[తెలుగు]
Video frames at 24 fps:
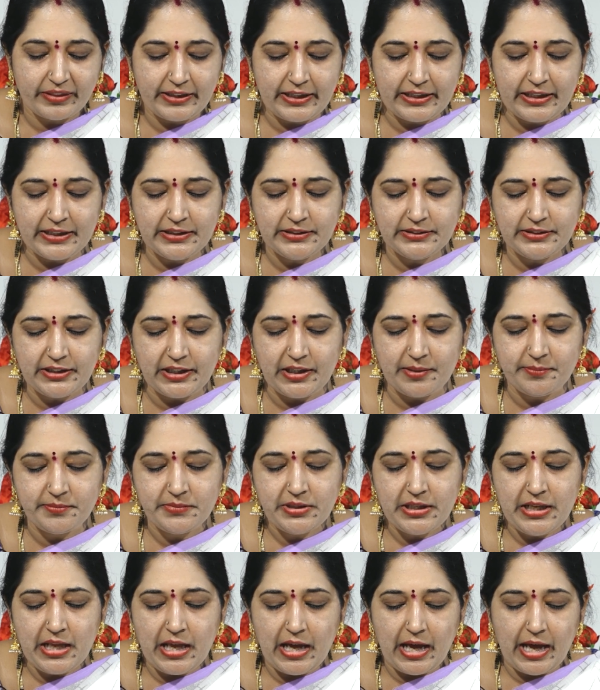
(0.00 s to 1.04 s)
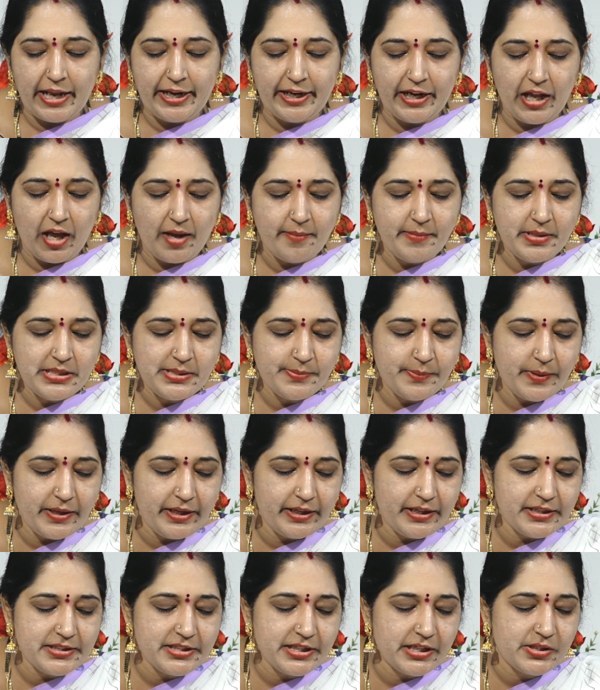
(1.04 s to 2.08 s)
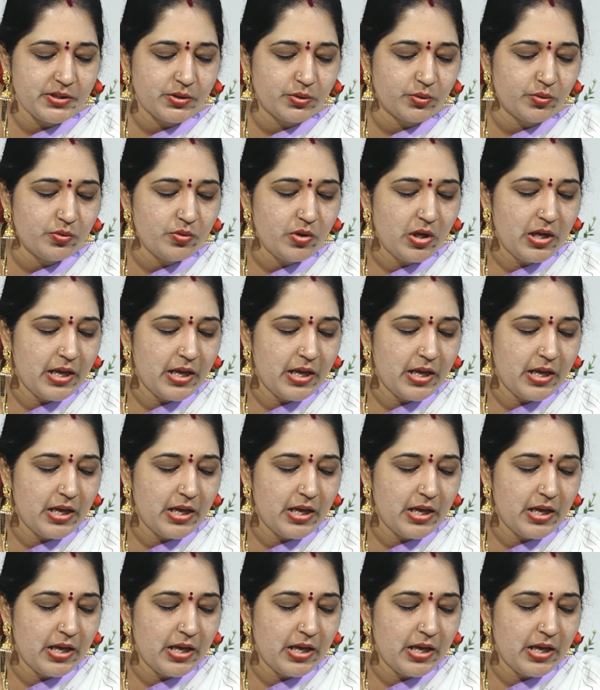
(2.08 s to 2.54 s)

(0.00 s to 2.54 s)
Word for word: నిరంతరం హరినామ స్మరణ చేస్తూ